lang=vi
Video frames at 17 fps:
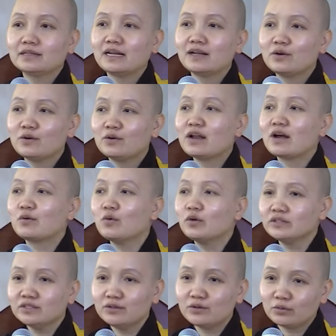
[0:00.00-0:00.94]
Ngài Ngộ Đạt
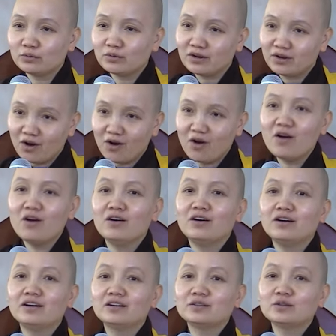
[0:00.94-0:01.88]
Quốc Sư cũng nói có,
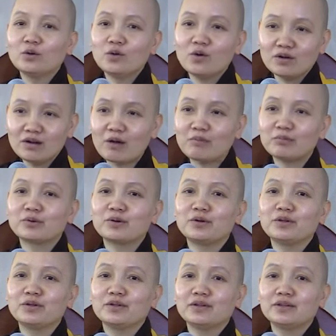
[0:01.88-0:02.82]
tôi có đọc
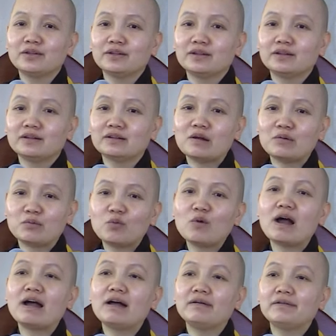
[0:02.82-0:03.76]
rồi, đọc
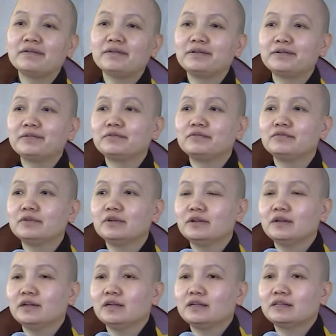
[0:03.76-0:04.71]
qua.
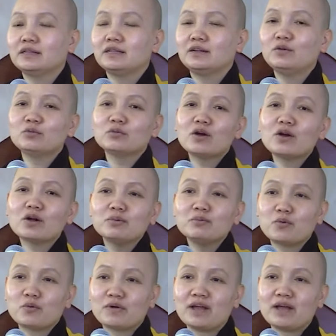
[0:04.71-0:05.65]
Thì lúc đó
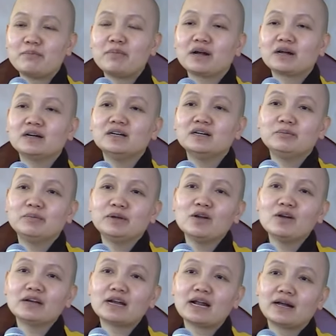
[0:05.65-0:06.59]
cái mục ghẹ mặt người
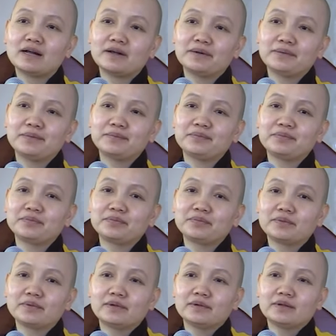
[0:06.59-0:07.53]
mới nói rằng
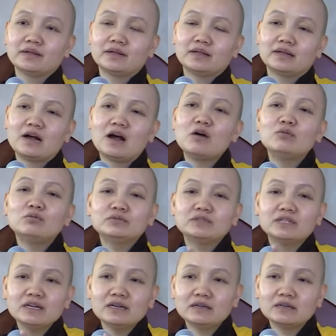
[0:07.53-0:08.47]

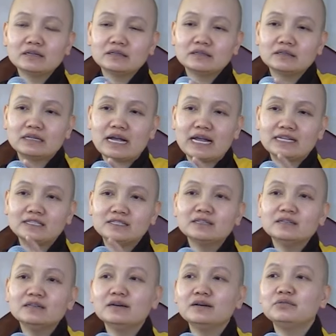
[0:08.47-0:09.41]
ông chính ngày
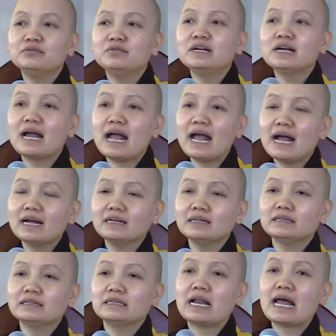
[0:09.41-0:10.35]
xưa Viên
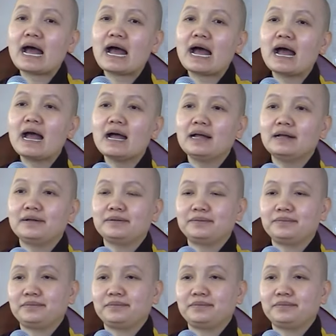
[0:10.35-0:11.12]
Án đã